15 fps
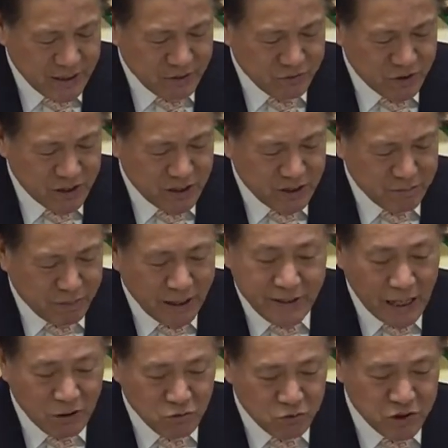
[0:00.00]
우리
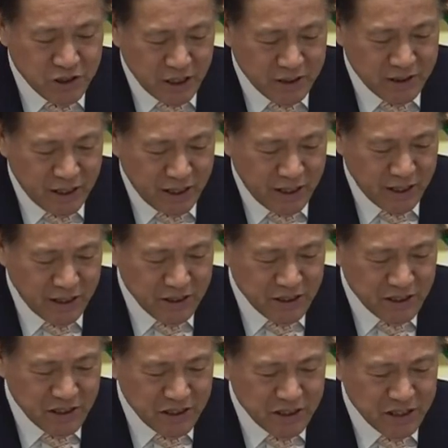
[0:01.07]
배달국 시대 때
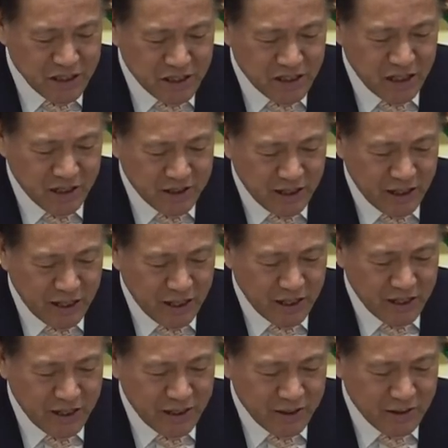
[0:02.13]
신시 시대
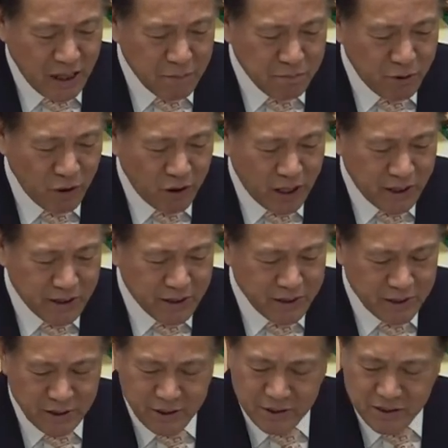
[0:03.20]
때
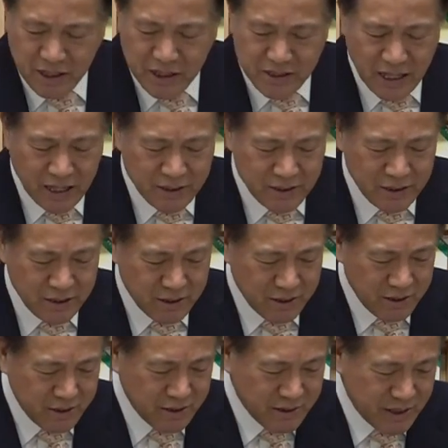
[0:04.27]
태평한 세상을
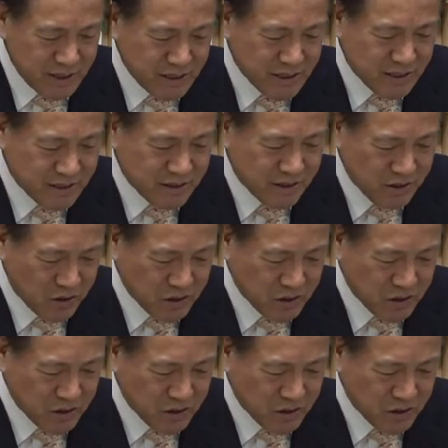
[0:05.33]
이루는